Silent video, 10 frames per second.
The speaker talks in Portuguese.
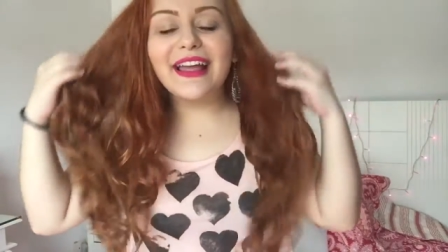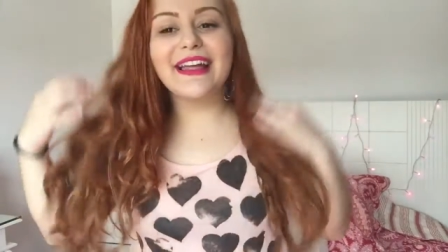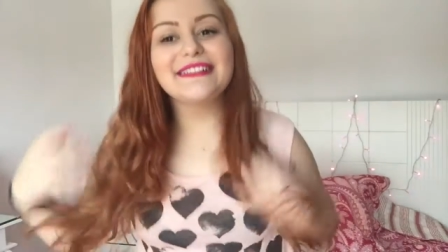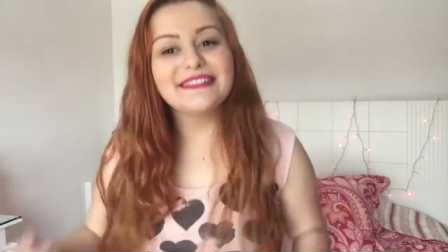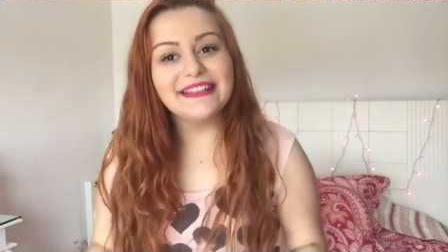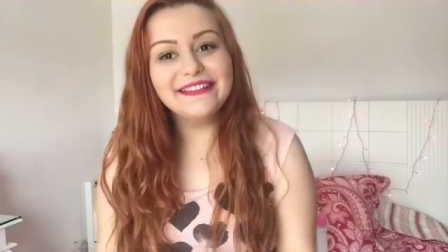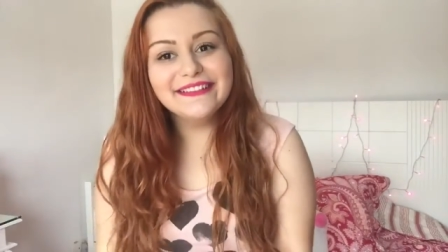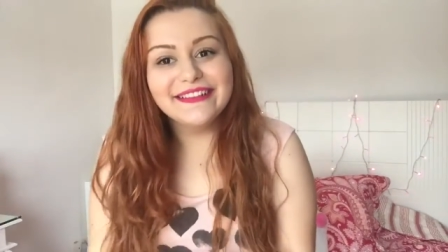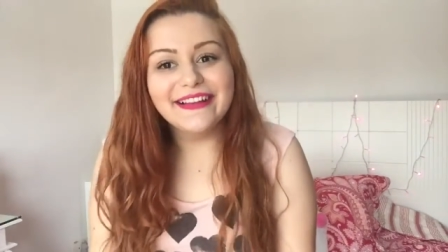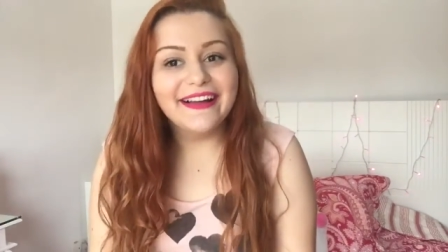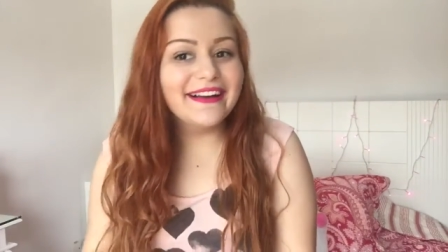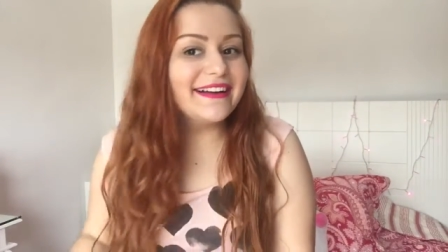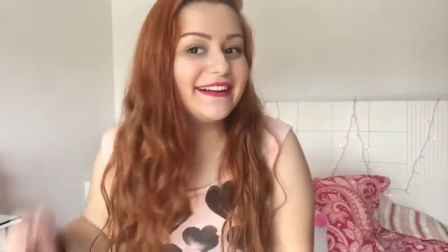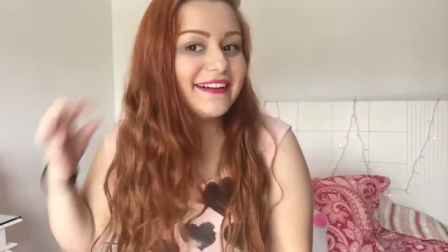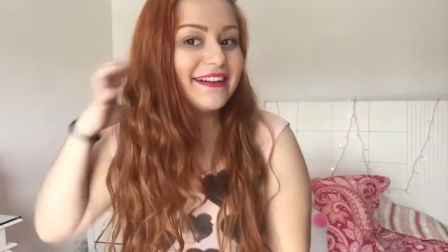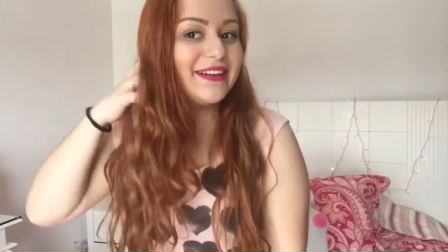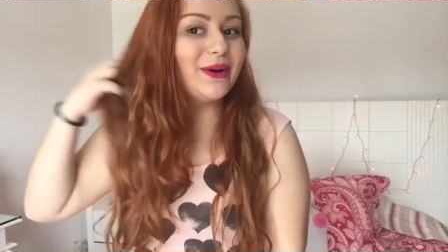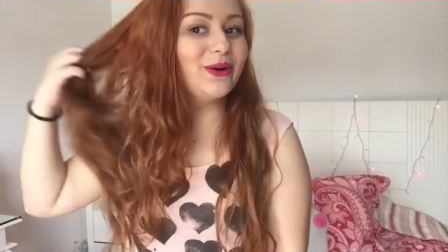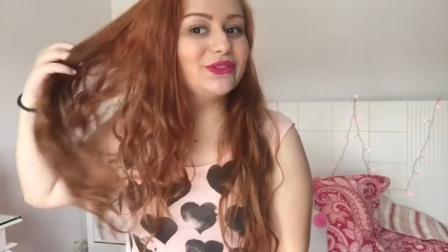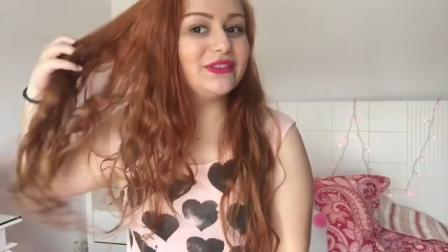é assim,
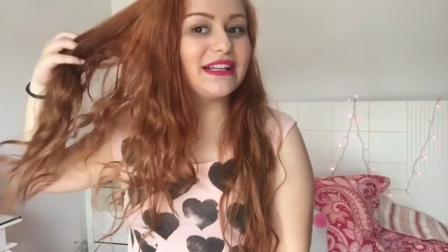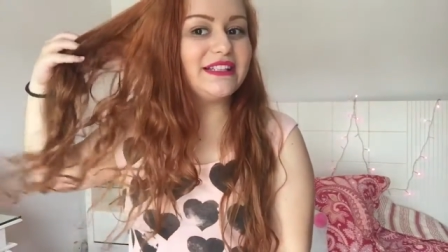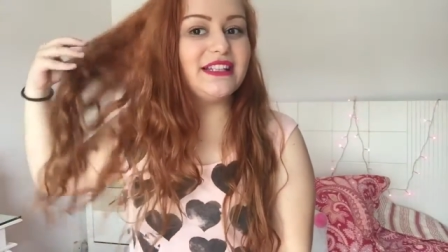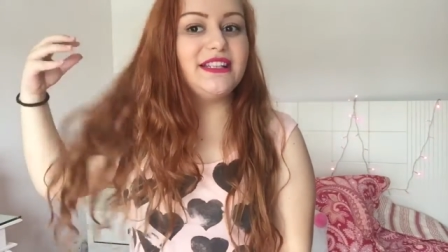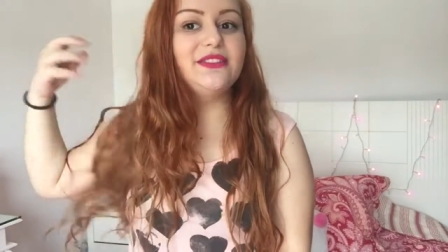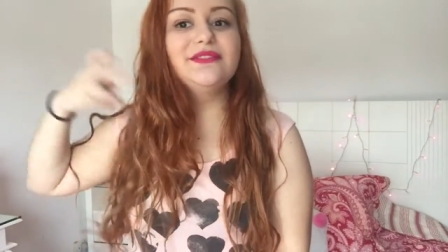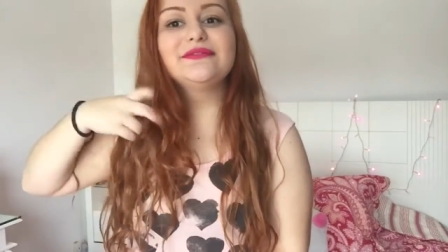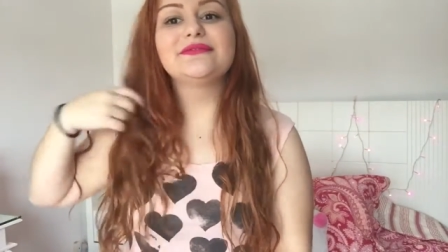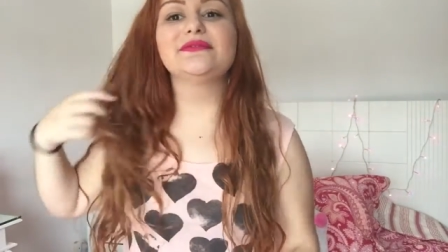uh, onduladinho,